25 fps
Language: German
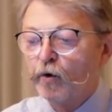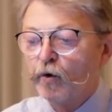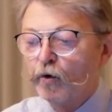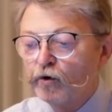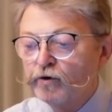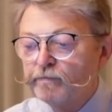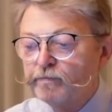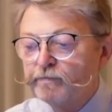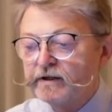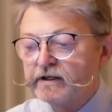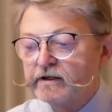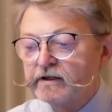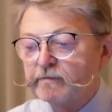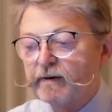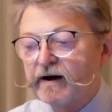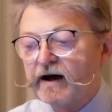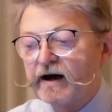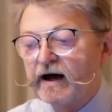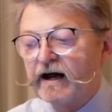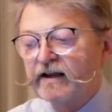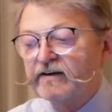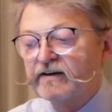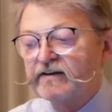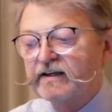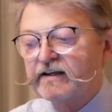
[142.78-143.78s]

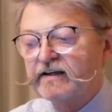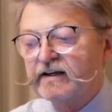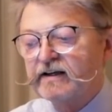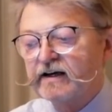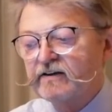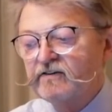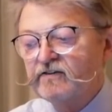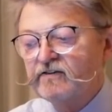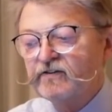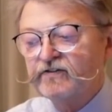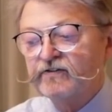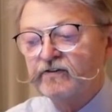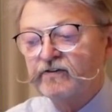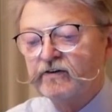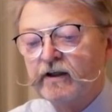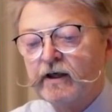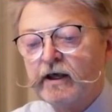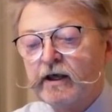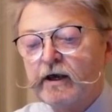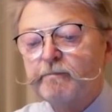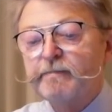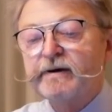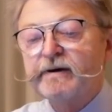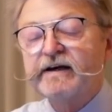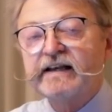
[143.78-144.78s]
unmittelbar an den Grenzen,
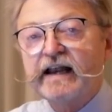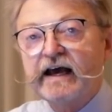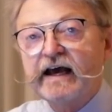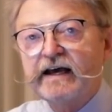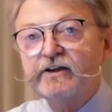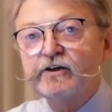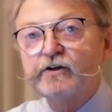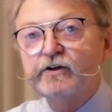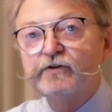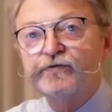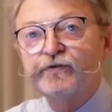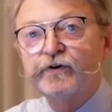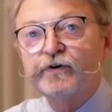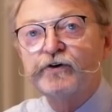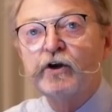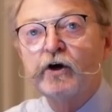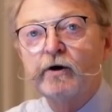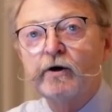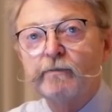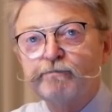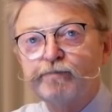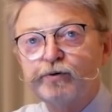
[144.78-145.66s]
begleitet von